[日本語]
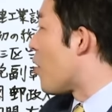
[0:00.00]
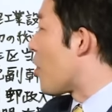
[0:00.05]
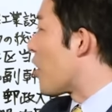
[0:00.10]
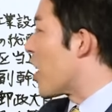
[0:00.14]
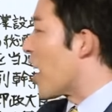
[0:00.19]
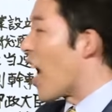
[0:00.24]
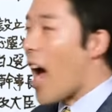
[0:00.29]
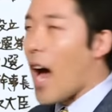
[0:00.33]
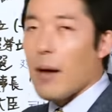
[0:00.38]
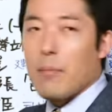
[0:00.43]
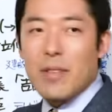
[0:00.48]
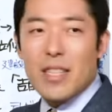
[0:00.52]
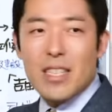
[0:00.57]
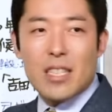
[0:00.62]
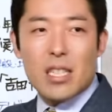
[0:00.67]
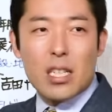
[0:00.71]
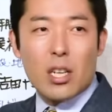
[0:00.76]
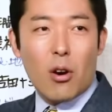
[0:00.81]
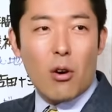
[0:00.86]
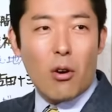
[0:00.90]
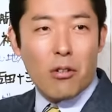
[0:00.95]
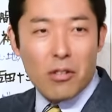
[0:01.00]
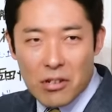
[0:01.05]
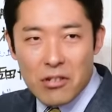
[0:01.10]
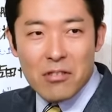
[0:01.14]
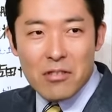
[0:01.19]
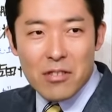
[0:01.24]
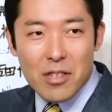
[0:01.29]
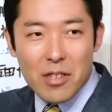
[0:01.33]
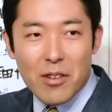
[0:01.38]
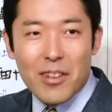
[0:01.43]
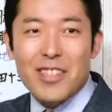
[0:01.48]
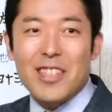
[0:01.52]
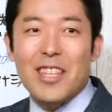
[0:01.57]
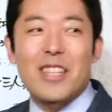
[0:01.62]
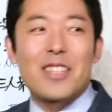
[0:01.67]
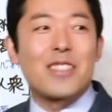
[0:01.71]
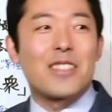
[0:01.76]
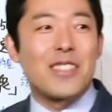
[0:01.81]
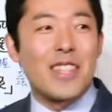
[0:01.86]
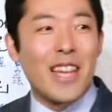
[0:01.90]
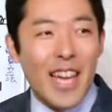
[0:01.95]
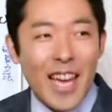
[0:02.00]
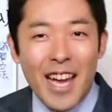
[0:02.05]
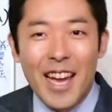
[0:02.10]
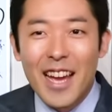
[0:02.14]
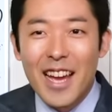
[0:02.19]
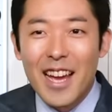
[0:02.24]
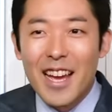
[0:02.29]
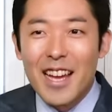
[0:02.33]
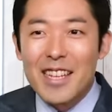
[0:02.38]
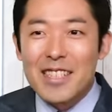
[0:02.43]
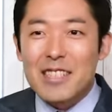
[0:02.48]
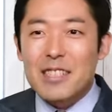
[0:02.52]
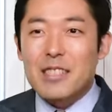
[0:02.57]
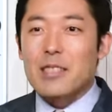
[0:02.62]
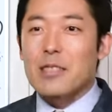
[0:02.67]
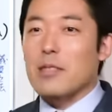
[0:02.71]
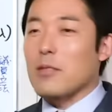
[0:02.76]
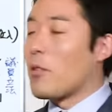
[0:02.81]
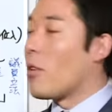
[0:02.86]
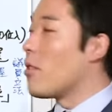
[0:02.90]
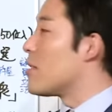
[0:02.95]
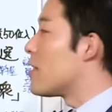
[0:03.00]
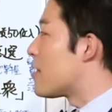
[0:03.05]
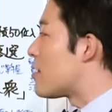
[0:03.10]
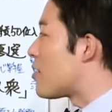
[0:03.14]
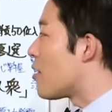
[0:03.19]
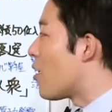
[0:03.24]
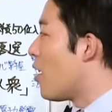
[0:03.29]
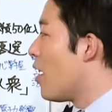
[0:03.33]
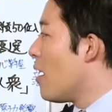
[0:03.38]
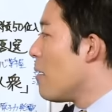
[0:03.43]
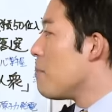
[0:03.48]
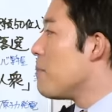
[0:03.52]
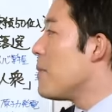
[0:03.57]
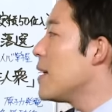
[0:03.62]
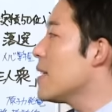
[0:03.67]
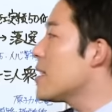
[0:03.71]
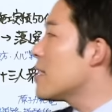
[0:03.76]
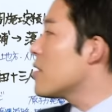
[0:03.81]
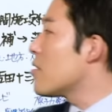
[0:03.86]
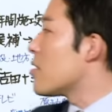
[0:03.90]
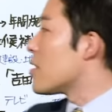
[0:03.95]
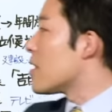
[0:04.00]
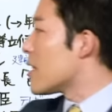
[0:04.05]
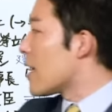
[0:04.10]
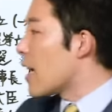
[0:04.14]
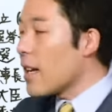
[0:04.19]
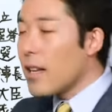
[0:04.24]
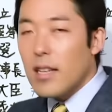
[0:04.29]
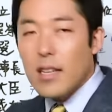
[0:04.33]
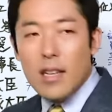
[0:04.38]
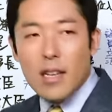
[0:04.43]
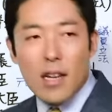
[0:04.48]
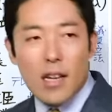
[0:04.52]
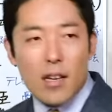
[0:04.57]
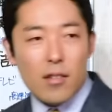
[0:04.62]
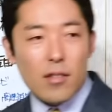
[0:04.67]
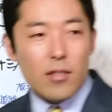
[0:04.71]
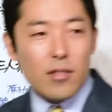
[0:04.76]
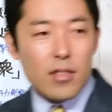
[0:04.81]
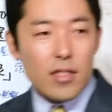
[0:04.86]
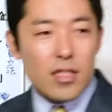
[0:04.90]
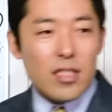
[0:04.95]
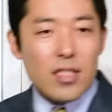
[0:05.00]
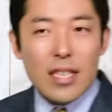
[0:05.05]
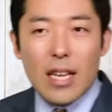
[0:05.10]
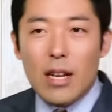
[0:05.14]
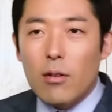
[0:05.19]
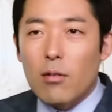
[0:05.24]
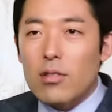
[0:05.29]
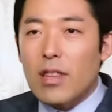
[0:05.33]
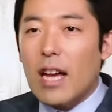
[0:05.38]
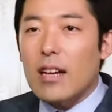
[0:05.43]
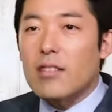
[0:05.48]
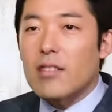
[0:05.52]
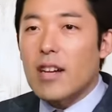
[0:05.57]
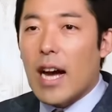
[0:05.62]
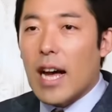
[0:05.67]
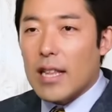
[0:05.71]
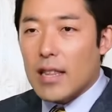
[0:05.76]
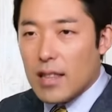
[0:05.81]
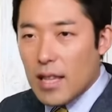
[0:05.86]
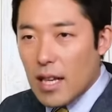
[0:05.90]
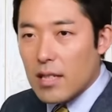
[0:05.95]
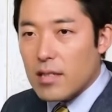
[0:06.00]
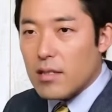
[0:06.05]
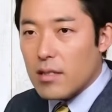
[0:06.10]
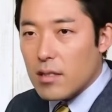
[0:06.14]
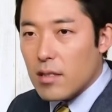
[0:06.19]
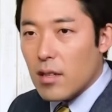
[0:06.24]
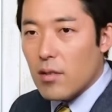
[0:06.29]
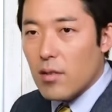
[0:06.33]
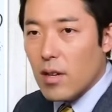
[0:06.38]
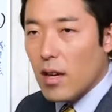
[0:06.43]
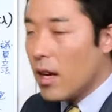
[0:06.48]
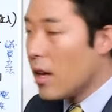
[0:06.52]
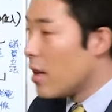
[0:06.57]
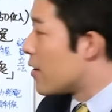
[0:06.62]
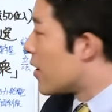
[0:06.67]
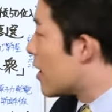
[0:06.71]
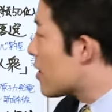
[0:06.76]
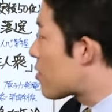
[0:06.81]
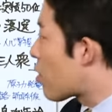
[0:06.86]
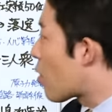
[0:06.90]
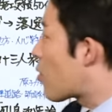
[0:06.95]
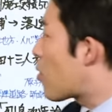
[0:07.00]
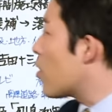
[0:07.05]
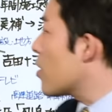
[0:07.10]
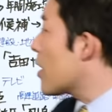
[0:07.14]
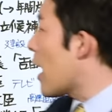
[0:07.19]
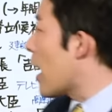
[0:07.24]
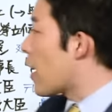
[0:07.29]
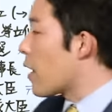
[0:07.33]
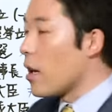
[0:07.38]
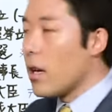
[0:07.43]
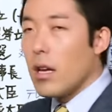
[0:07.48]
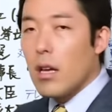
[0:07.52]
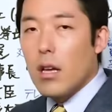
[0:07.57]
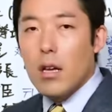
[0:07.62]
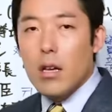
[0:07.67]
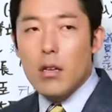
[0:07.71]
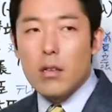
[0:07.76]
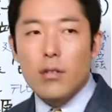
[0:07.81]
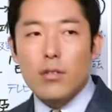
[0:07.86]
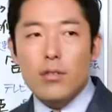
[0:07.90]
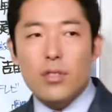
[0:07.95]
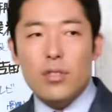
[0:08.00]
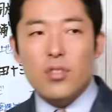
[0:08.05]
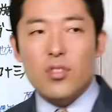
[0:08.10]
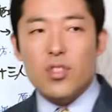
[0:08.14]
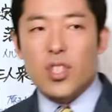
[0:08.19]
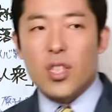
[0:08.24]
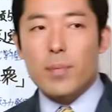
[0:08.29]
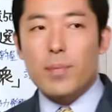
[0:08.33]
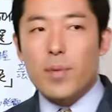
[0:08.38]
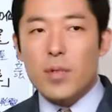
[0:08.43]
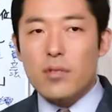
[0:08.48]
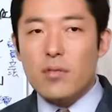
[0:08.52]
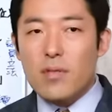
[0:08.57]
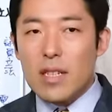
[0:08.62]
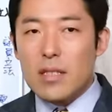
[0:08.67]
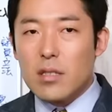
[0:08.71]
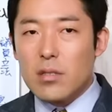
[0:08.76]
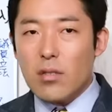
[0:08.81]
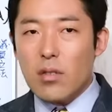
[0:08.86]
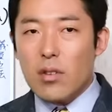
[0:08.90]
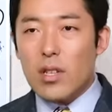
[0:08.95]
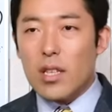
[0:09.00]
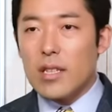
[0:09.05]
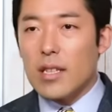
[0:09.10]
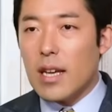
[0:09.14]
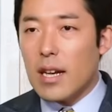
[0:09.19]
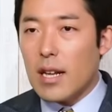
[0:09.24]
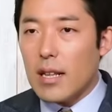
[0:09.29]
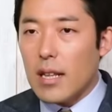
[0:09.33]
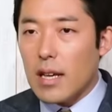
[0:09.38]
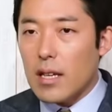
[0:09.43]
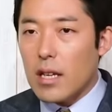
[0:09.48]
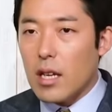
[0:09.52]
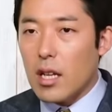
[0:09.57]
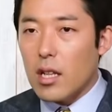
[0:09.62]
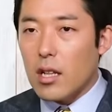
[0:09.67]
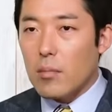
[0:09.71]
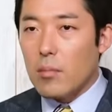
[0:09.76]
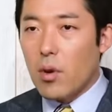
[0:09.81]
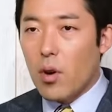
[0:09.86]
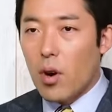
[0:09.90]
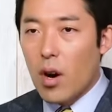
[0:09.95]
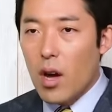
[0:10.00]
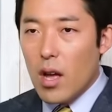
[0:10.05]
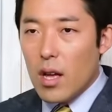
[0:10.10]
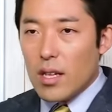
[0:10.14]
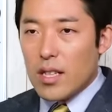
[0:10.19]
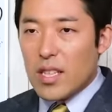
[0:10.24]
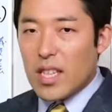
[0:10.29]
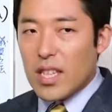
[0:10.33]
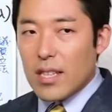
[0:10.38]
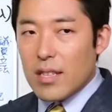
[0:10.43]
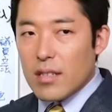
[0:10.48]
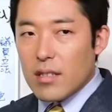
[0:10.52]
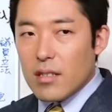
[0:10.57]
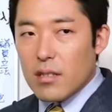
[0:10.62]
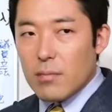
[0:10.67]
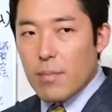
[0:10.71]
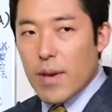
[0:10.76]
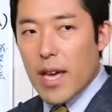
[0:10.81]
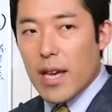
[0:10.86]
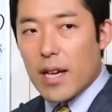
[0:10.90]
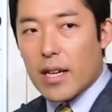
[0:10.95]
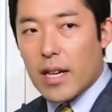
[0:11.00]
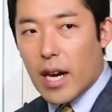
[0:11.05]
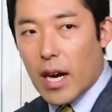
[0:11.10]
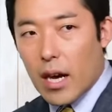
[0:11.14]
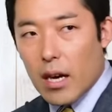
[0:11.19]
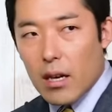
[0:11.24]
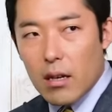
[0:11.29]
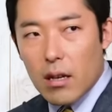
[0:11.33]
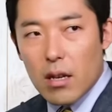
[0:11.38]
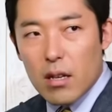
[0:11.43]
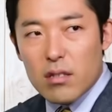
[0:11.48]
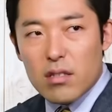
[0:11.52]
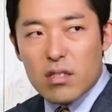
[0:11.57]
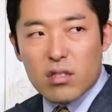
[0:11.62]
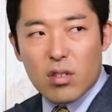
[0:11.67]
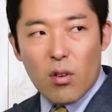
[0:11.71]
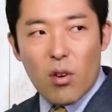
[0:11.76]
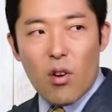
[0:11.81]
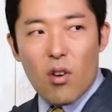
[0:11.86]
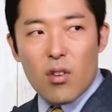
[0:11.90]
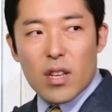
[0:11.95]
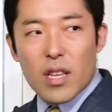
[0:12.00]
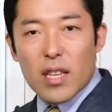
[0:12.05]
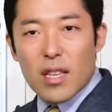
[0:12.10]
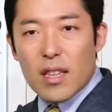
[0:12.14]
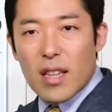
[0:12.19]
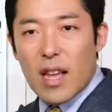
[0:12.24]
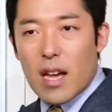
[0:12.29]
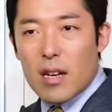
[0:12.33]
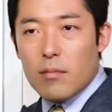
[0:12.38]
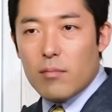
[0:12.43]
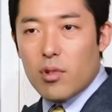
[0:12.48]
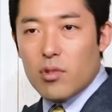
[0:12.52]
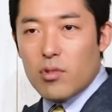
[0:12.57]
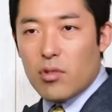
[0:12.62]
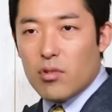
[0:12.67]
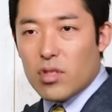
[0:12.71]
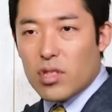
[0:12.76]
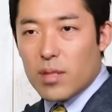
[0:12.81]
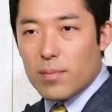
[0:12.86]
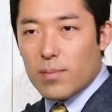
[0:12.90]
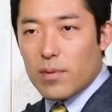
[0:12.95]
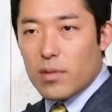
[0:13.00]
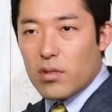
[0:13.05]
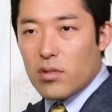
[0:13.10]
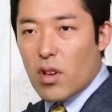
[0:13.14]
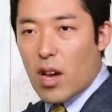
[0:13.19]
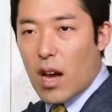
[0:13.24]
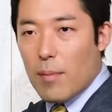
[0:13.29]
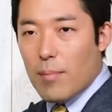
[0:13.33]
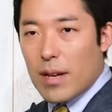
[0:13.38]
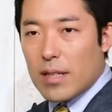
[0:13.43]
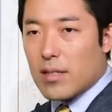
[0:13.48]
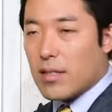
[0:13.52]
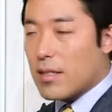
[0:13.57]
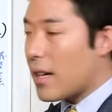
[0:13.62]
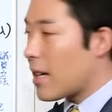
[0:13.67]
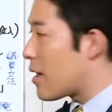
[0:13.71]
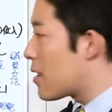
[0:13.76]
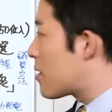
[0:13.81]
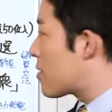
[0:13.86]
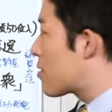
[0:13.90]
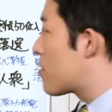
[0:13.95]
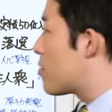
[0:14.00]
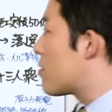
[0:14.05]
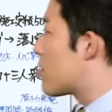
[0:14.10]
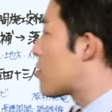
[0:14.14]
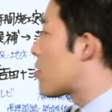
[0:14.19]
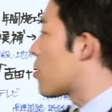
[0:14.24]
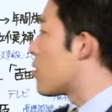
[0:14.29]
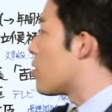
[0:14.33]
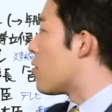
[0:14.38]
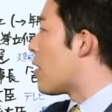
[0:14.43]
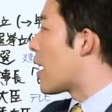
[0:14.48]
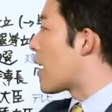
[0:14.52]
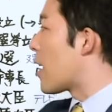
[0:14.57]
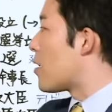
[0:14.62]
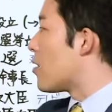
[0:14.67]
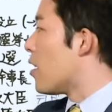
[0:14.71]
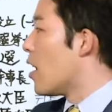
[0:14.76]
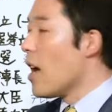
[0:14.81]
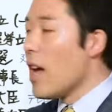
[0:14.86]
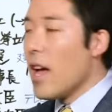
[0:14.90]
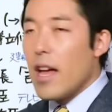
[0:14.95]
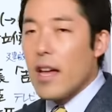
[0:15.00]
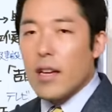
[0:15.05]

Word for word: の闇将軍って言われたんですねすごいですよ目白にねあの実際のお宅があったらしいんですけどねそこで要するに自分は総理にならないけれどもキングメーカー総理になるものを自分の派閥から作ると言われる